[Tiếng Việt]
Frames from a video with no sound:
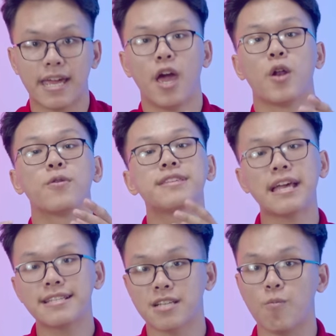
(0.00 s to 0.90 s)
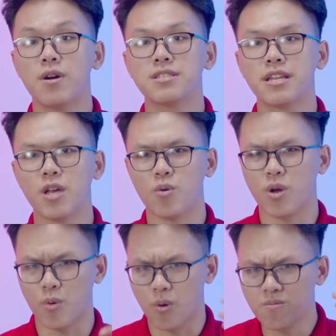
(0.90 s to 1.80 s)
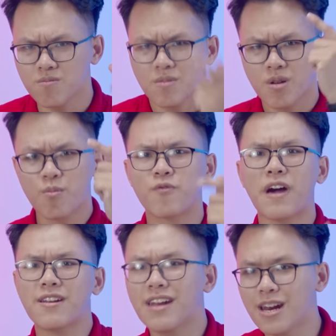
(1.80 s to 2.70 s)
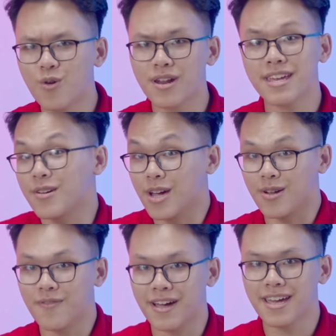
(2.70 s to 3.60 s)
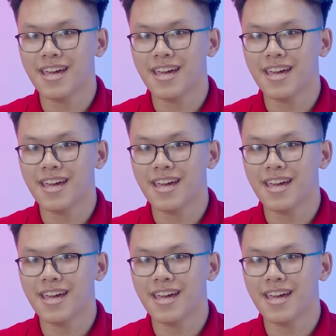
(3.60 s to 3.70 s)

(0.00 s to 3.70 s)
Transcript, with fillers: này, nó nhanh chóng hơn rất là nhiều, kiểu nó một phát nó lên luôn ấy, kiểu kiểu như vậy.